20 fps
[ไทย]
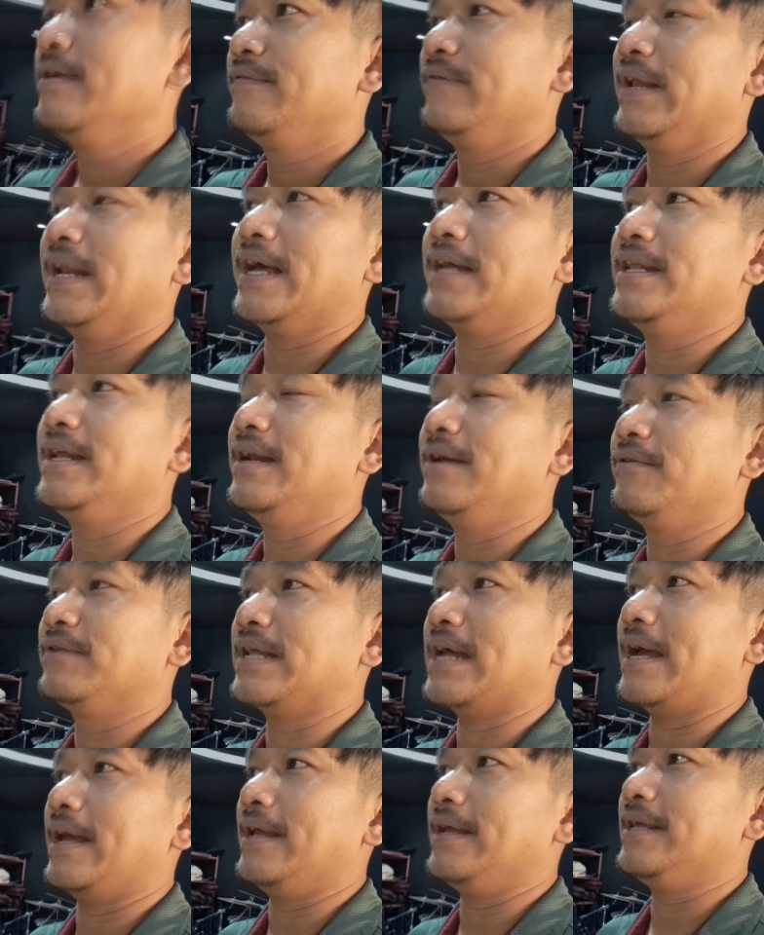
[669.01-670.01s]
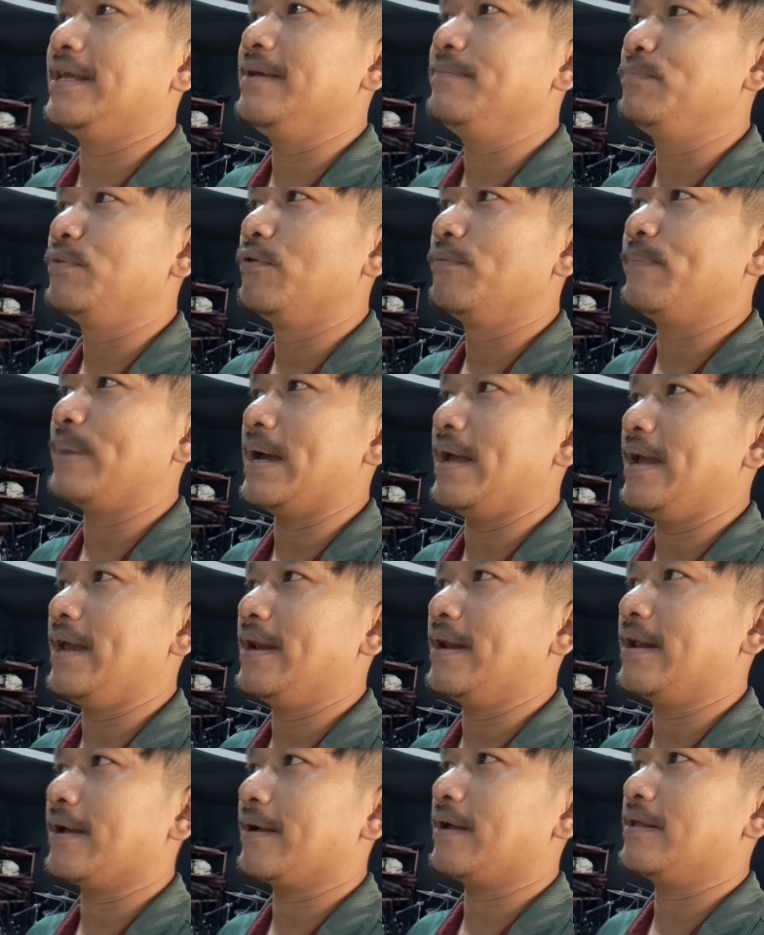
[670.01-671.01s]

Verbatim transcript: เวลาที่เราถ่ายคลิปลงไปนะ